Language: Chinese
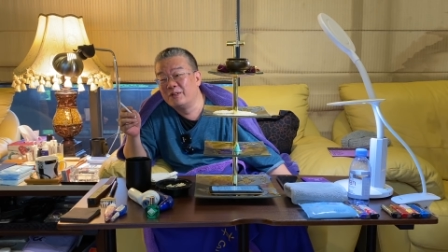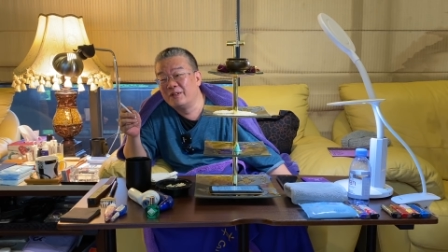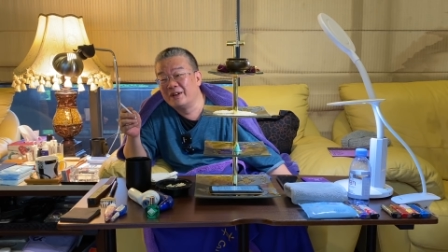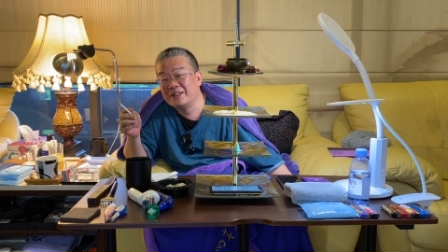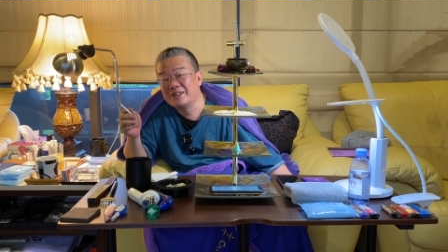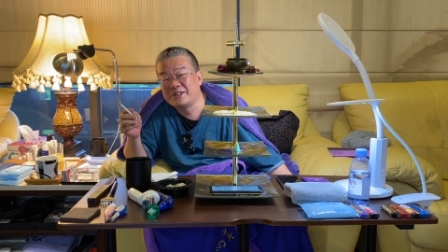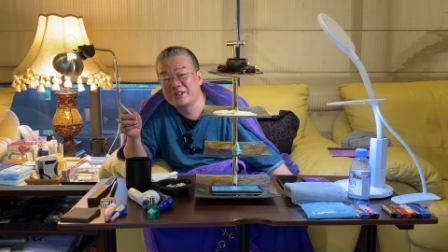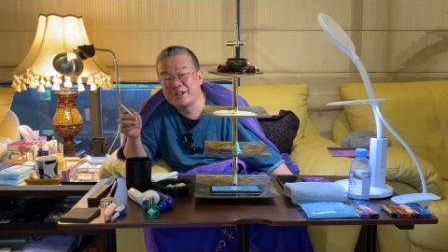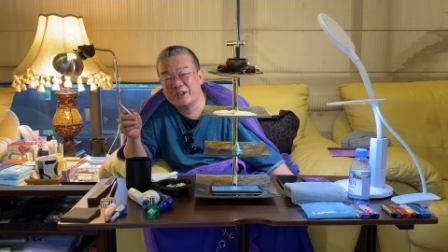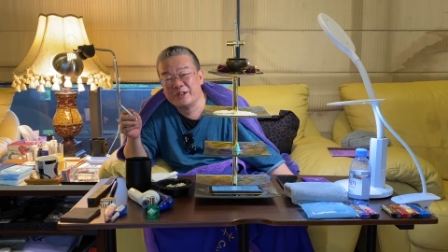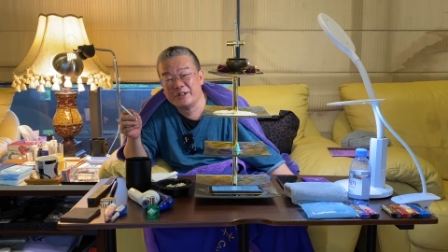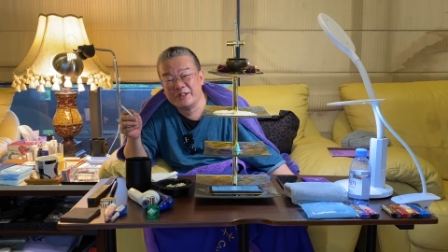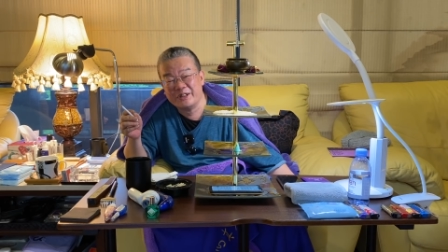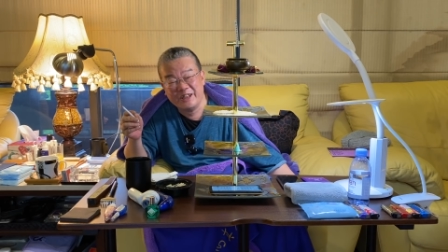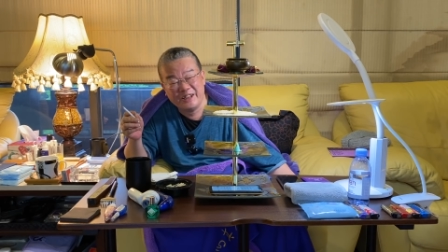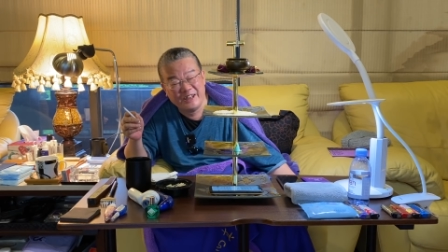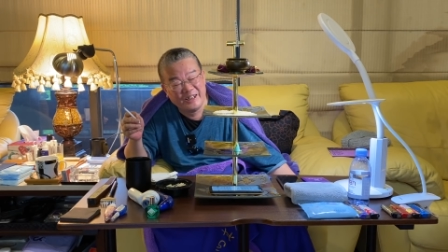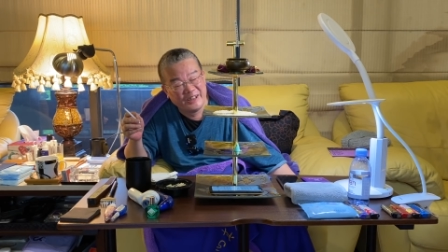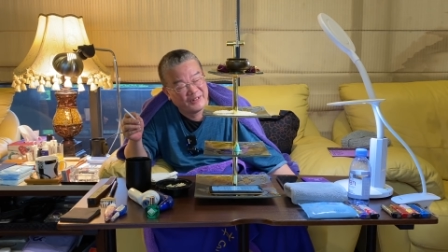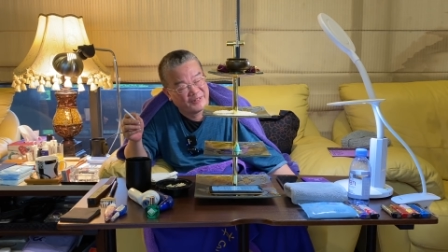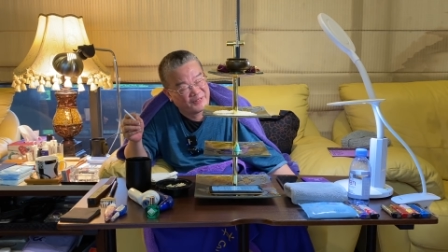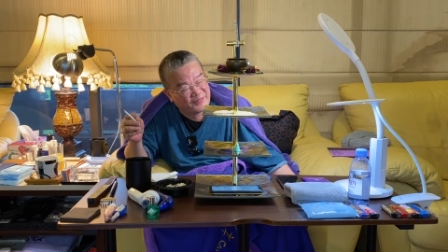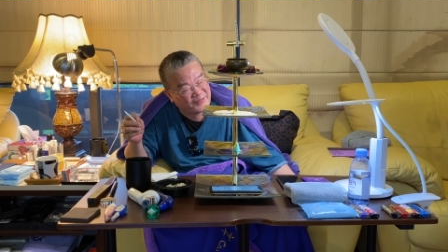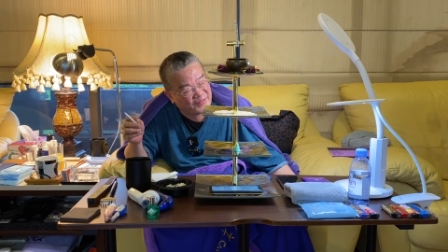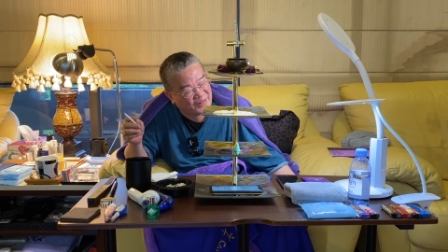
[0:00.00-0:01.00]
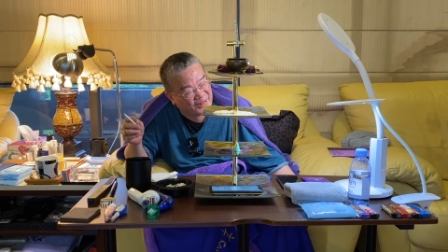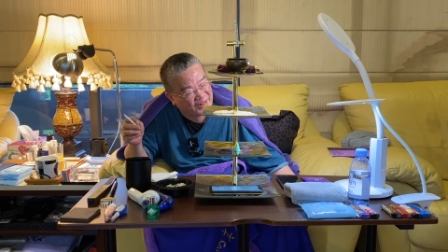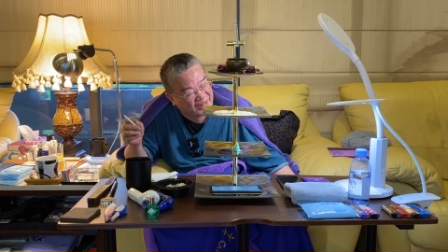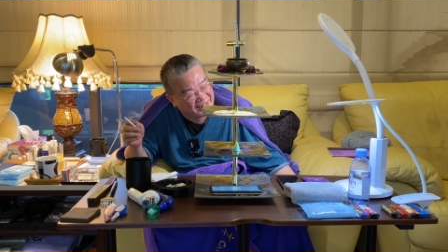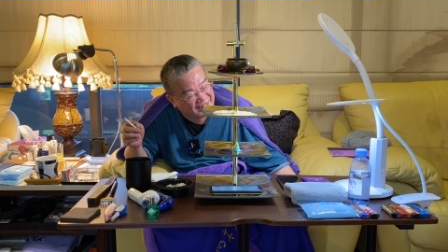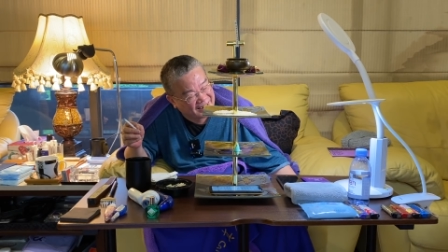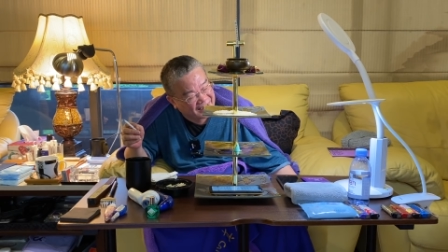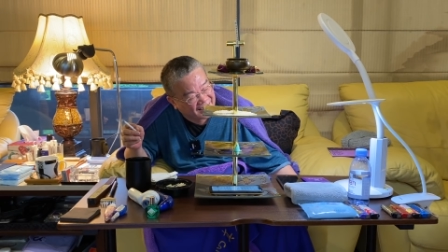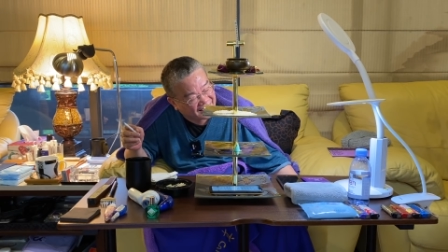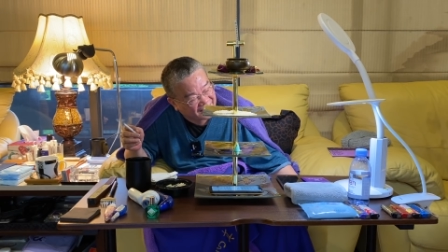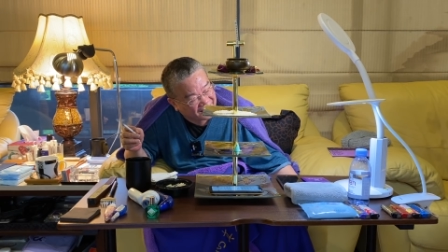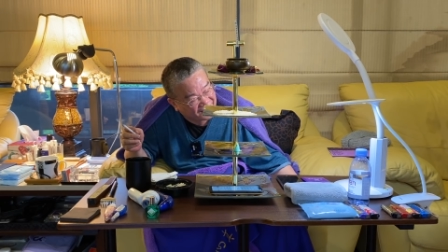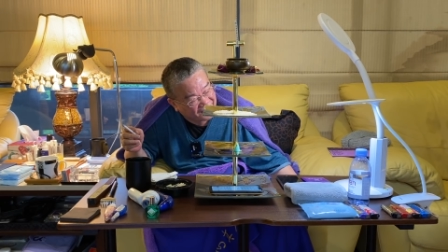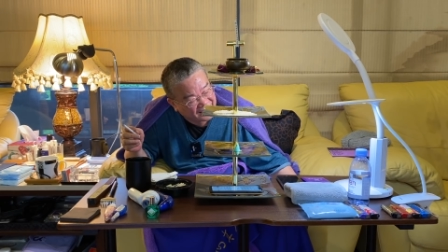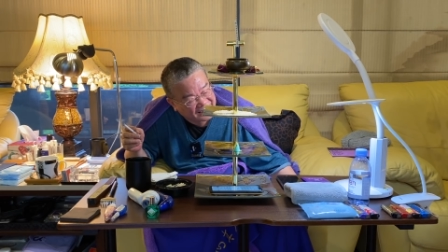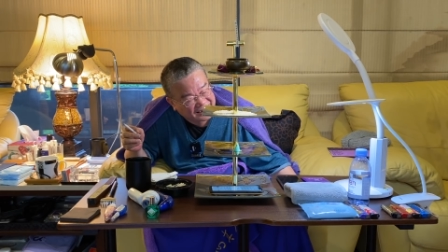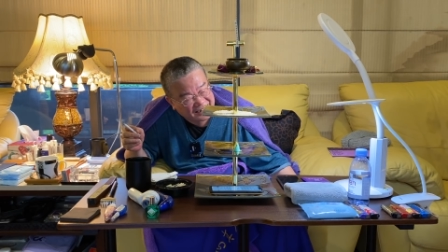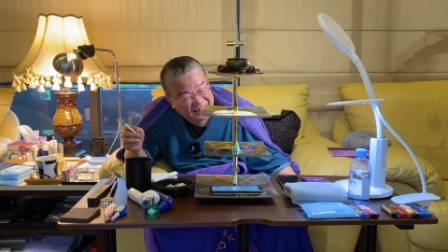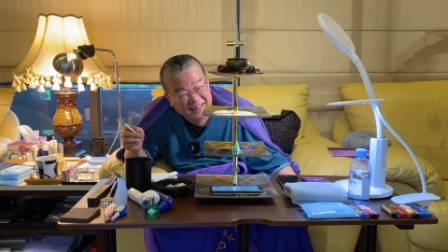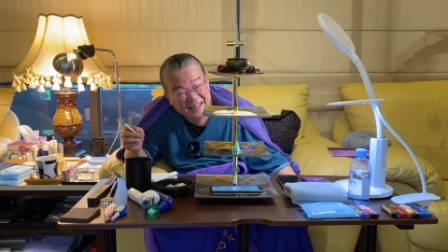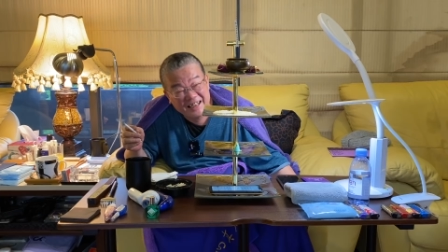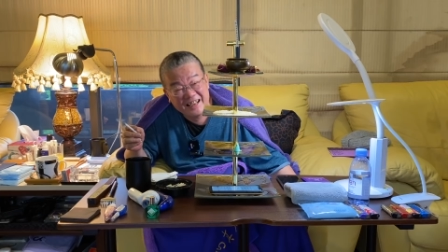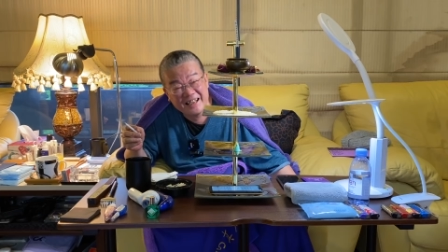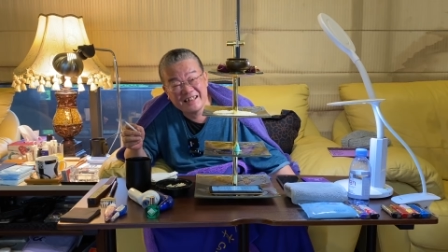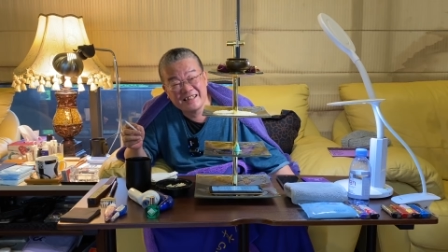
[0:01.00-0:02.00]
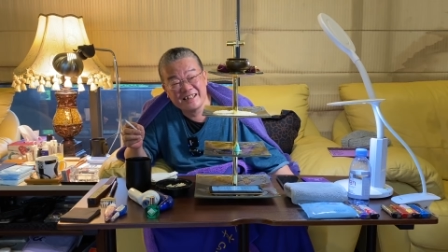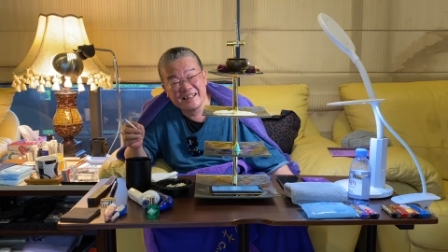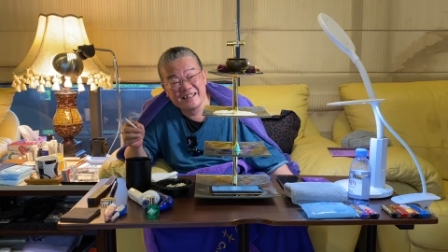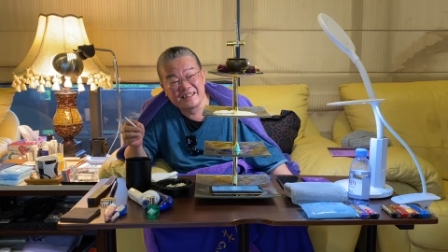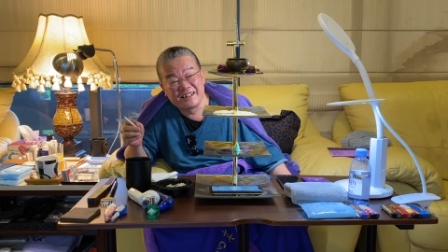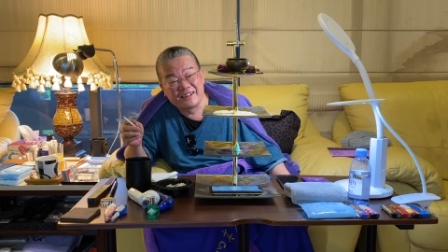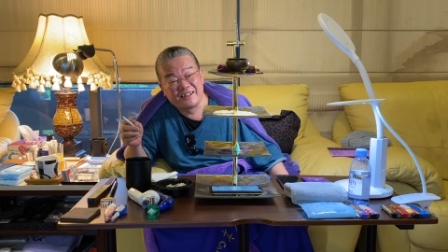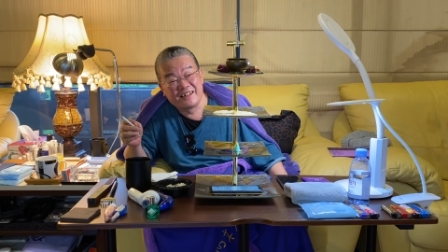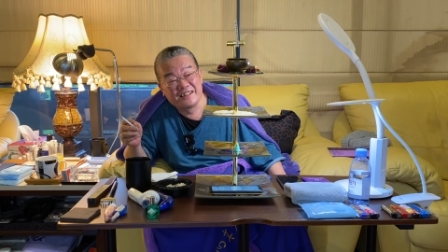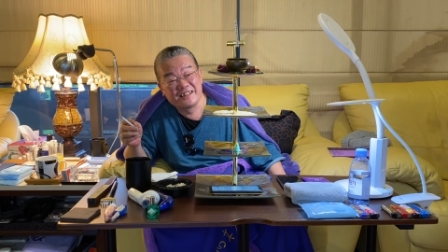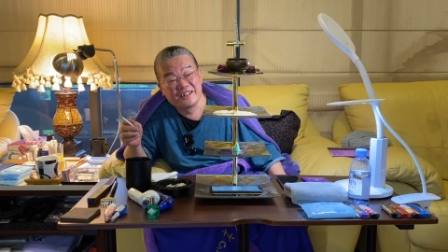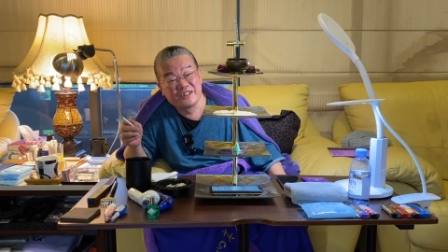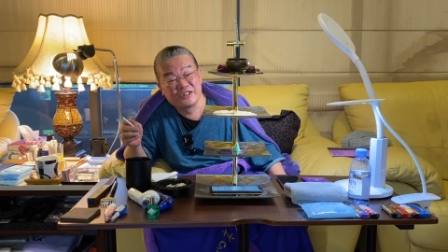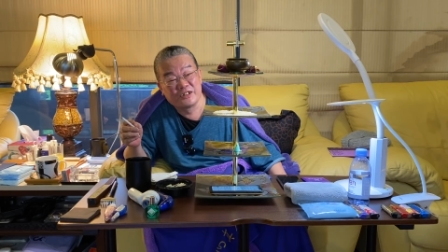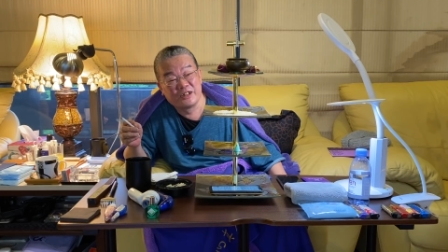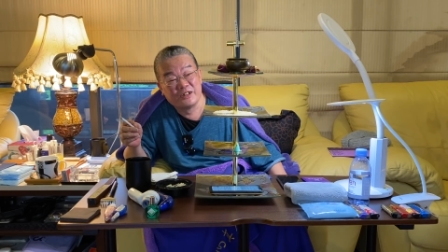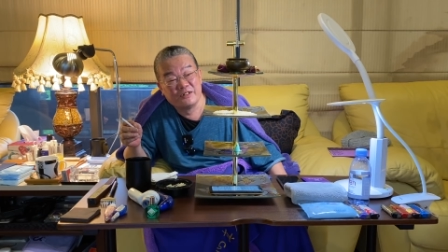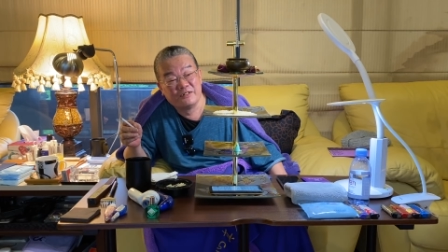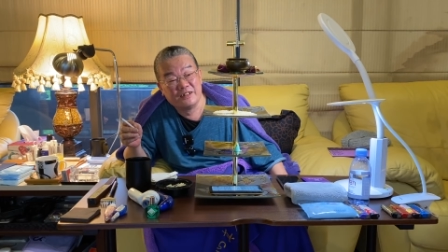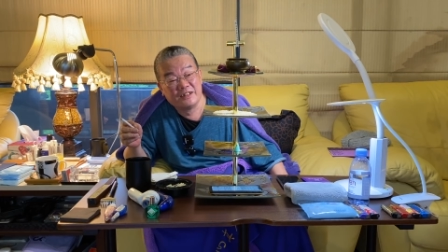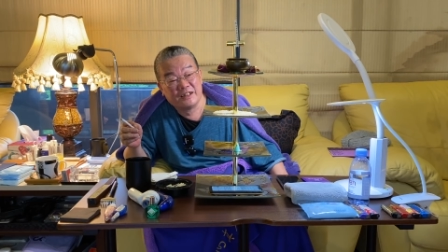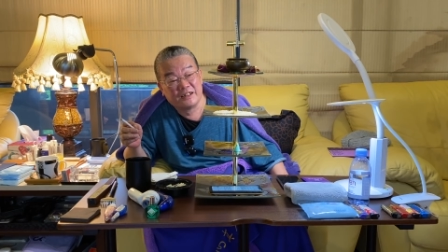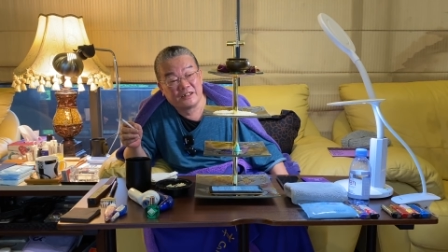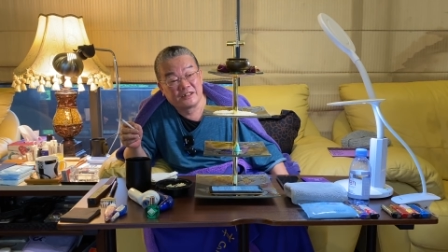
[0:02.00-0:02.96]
完全一模一样的问题。今天早上是谁问的？